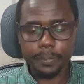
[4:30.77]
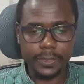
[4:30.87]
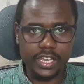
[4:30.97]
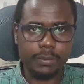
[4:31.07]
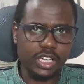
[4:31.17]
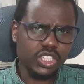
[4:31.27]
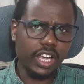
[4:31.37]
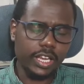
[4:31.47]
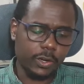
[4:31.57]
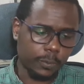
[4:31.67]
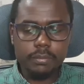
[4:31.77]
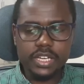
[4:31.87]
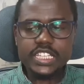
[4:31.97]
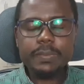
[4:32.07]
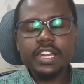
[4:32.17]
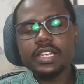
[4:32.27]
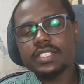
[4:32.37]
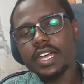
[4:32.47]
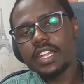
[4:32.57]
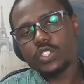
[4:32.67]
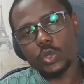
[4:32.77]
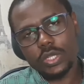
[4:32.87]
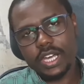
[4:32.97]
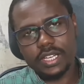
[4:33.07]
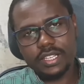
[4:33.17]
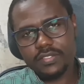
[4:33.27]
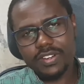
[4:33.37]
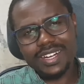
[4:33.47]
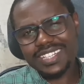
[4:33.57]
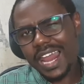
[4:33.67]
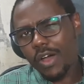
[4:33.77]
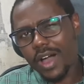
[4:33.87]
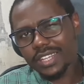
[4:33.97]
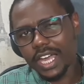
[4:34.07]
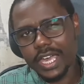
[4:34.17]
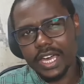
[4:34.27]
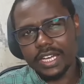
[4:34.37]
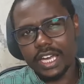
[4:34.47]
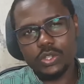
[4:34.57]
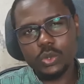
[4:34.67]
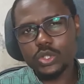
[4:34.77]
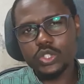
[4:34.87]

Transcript: طيب اشرح لكم بالنسبه للانسان السوداني فالرساله واضحه يعني حتكون